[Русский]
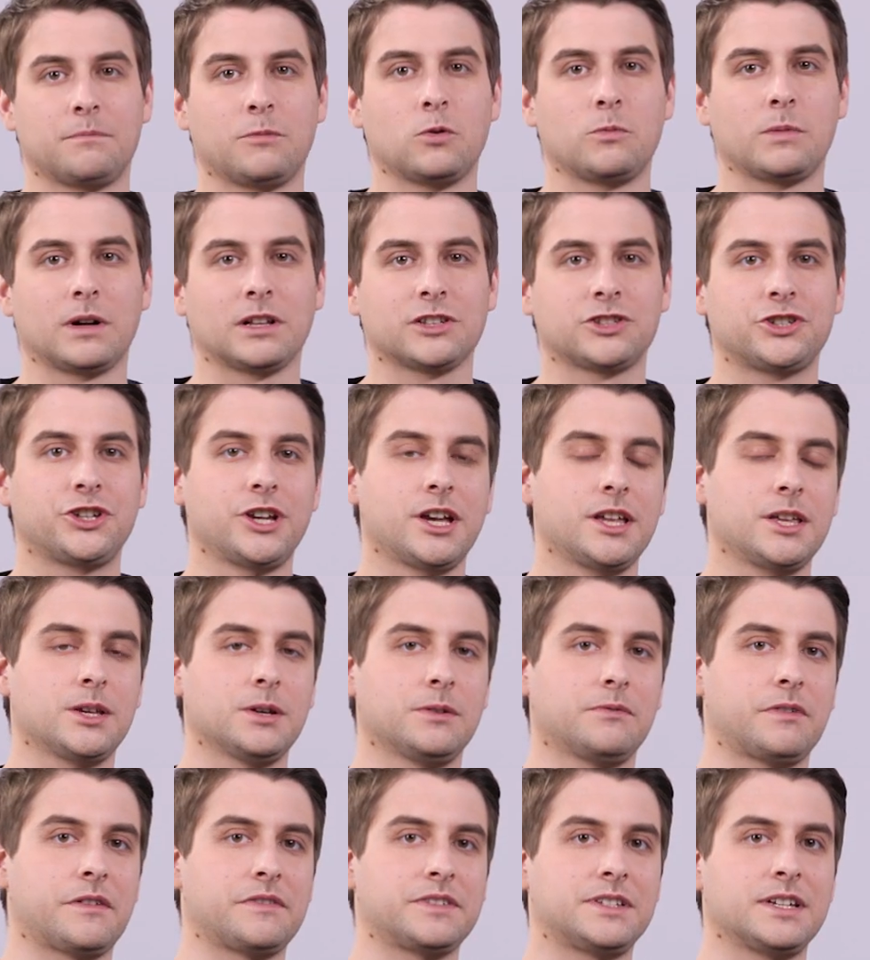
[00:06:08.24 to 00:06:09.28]
По
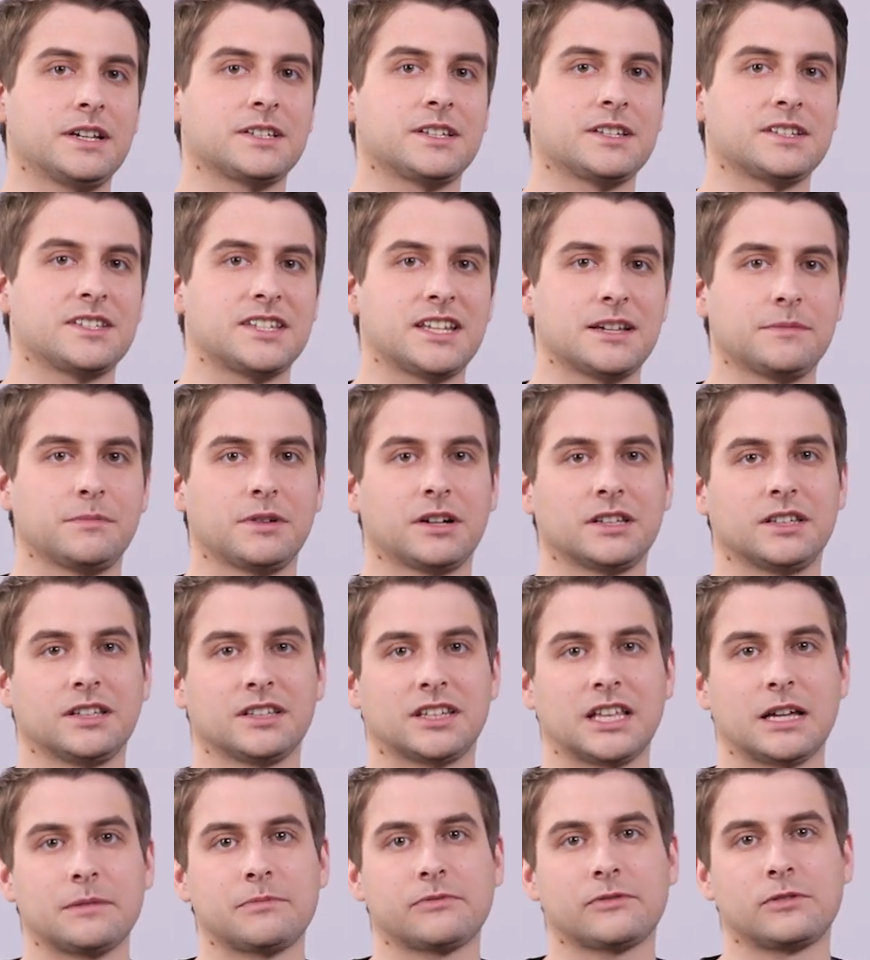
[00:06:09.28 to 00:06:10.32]
умолчанию во всех системах
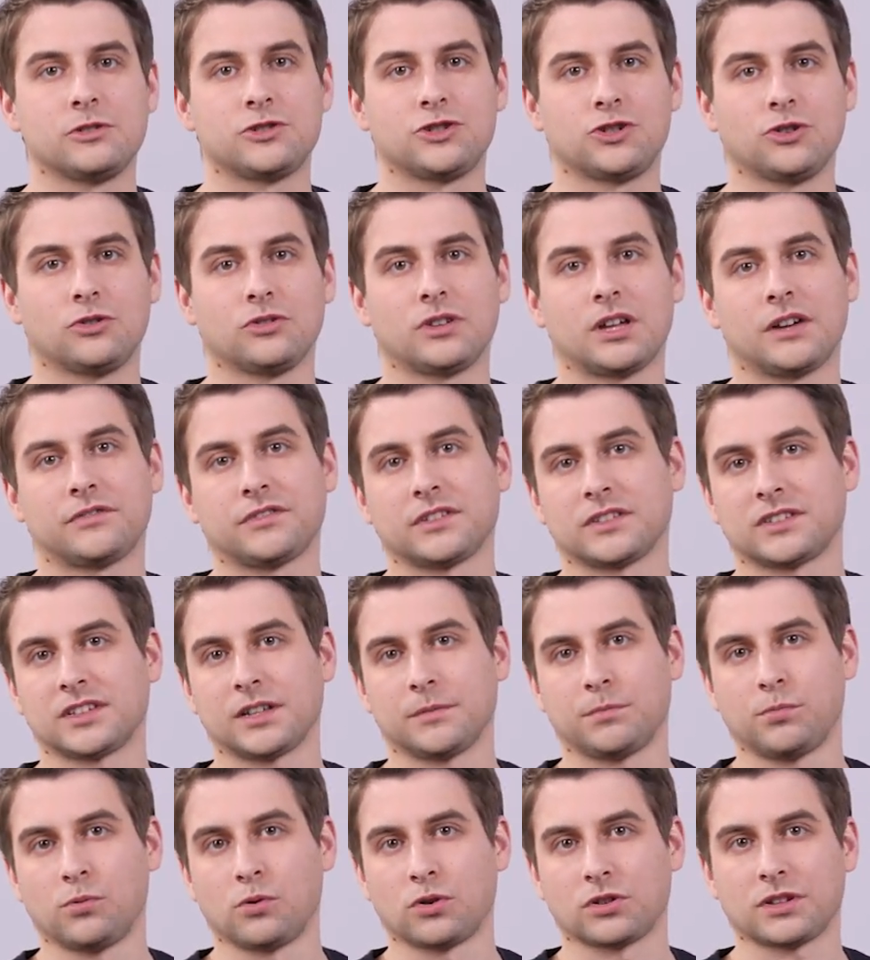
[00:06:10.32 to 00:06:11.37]
NetApp включен
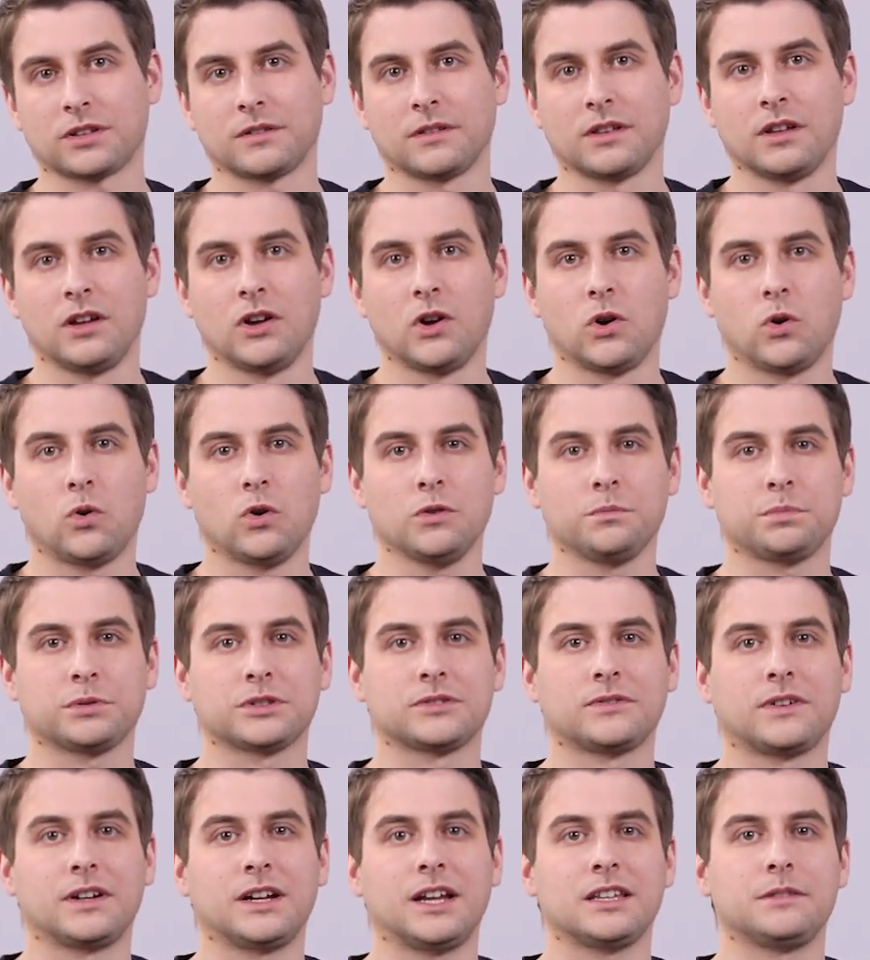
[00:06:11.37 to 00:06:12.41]
автосаппорт – он
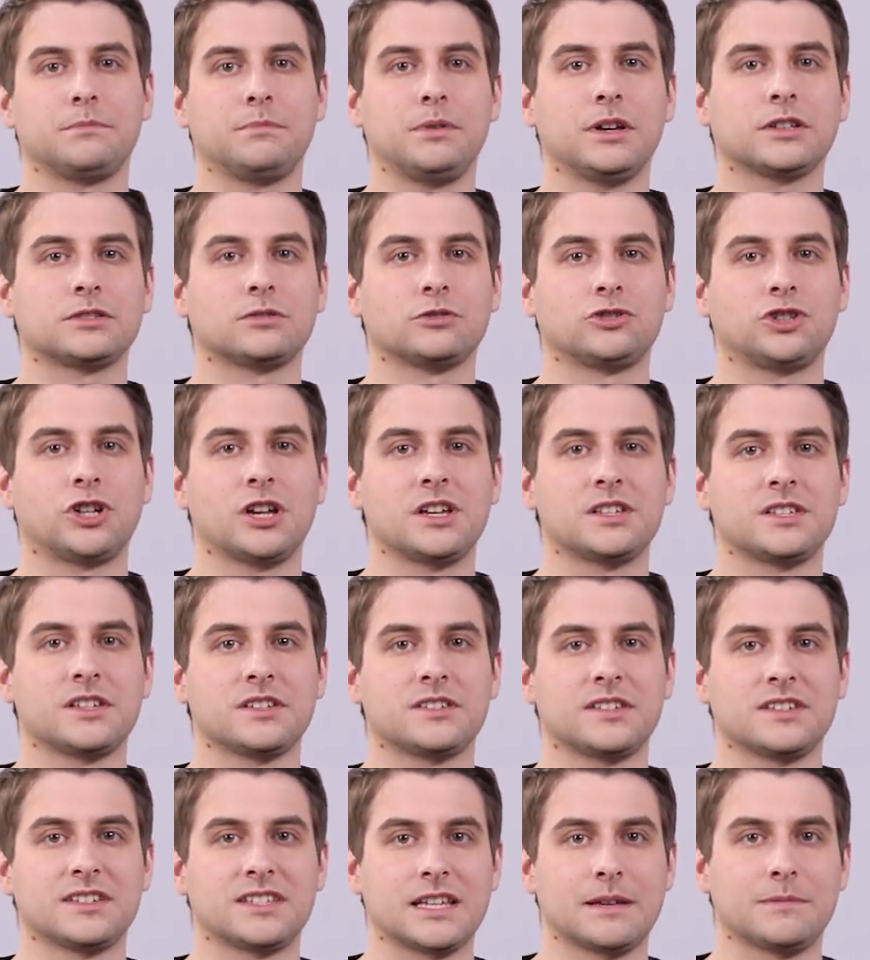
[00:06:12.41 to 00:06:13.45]
позволяет без участия
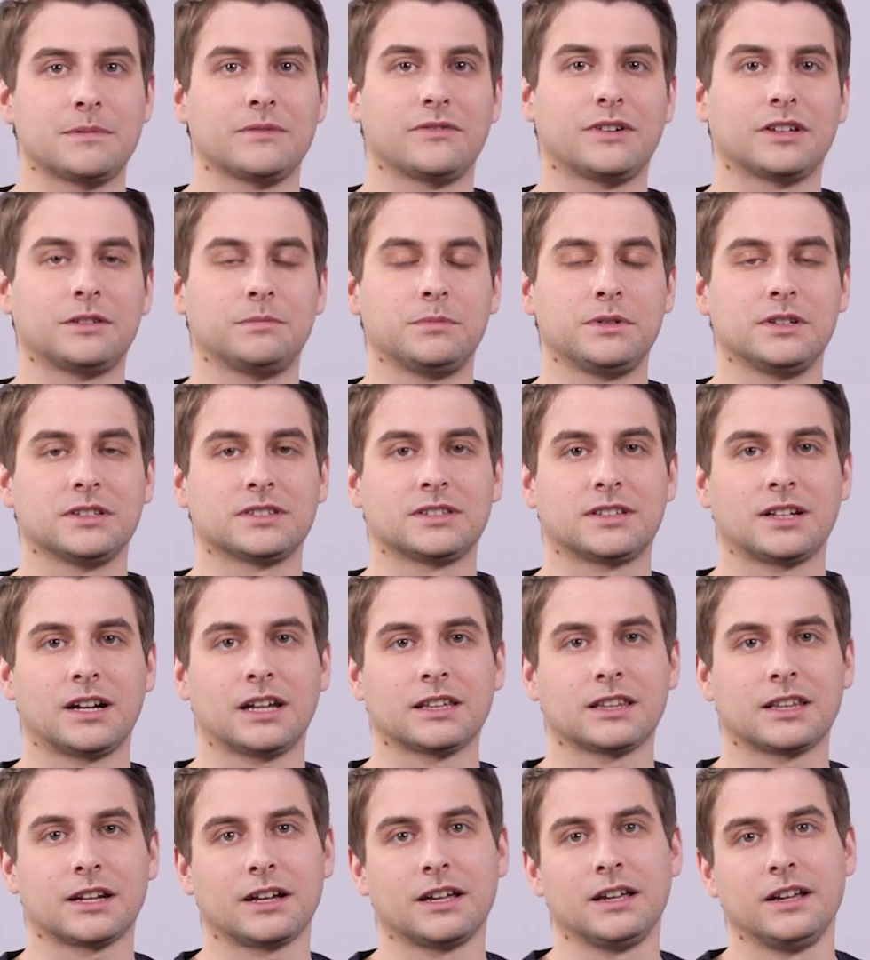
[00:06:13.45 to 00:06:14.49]
системного
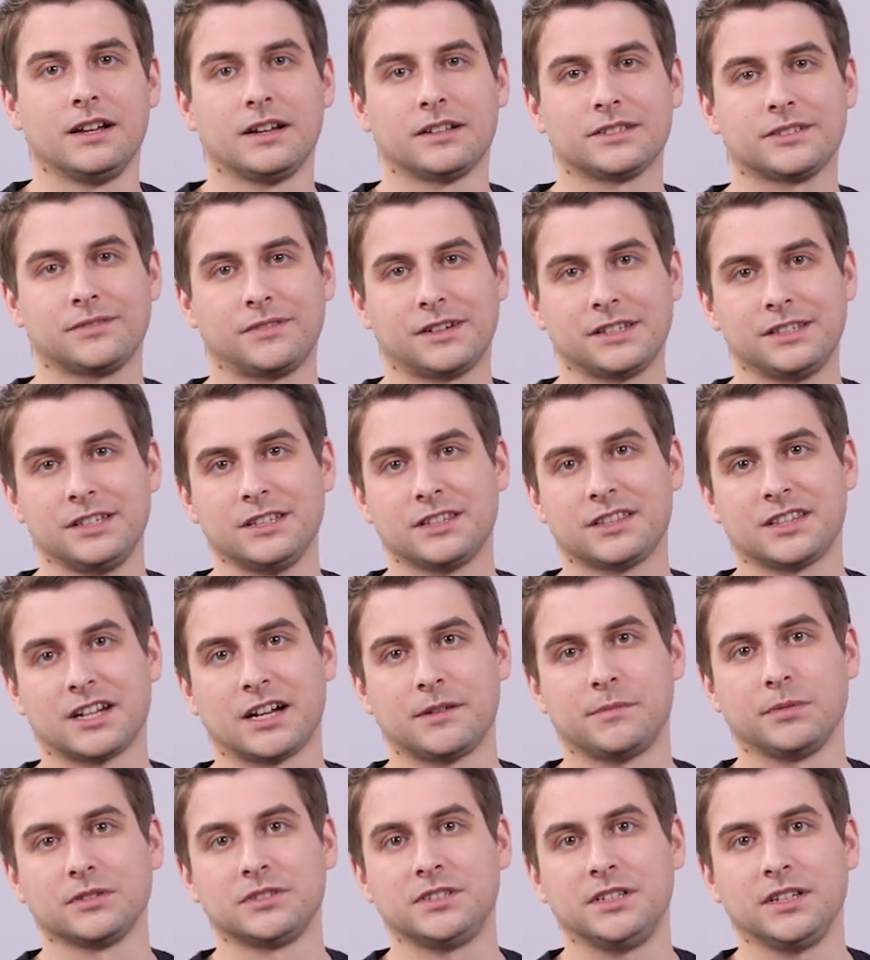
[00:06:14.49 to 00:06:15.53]
администратора заводить
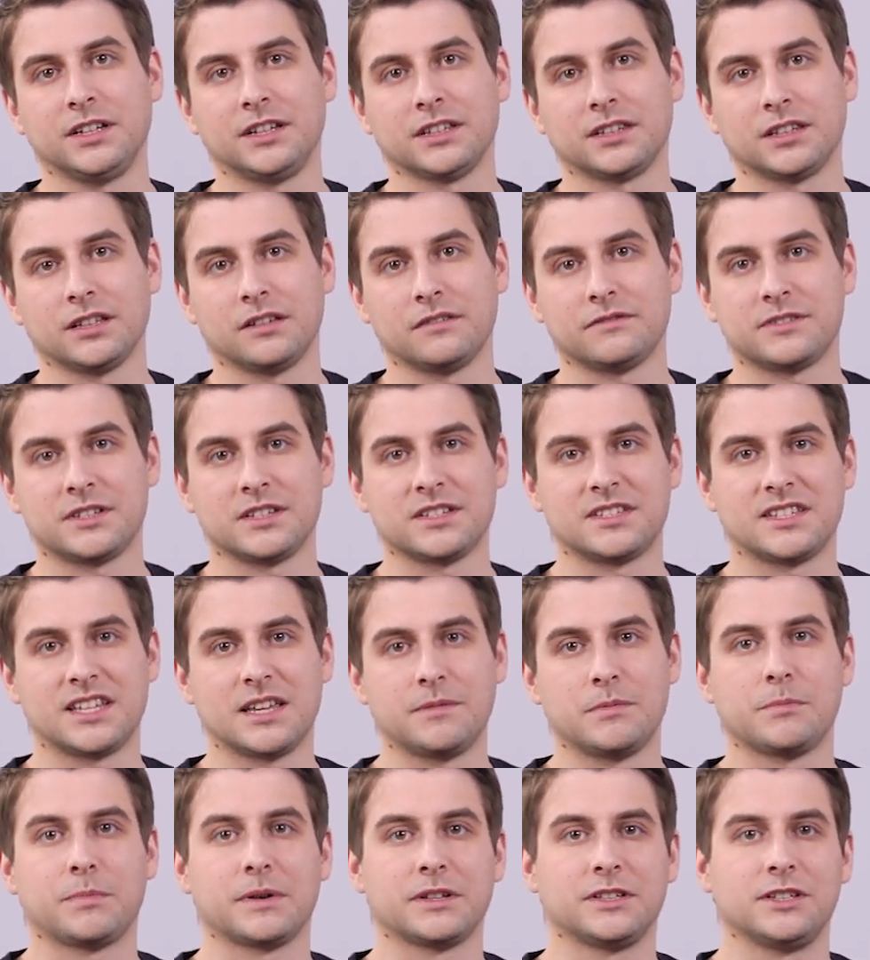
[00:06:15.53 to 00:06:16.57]
трабл-тикеты в
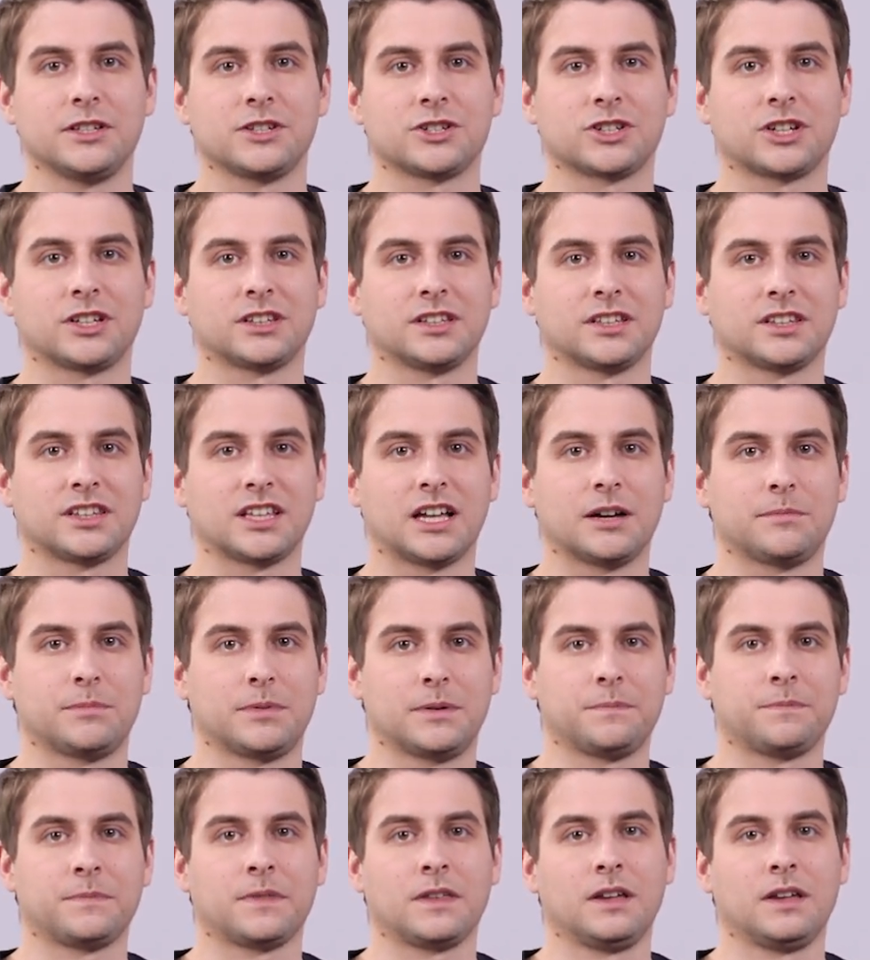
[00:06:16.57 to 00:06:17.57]
системе поддержки NetApp.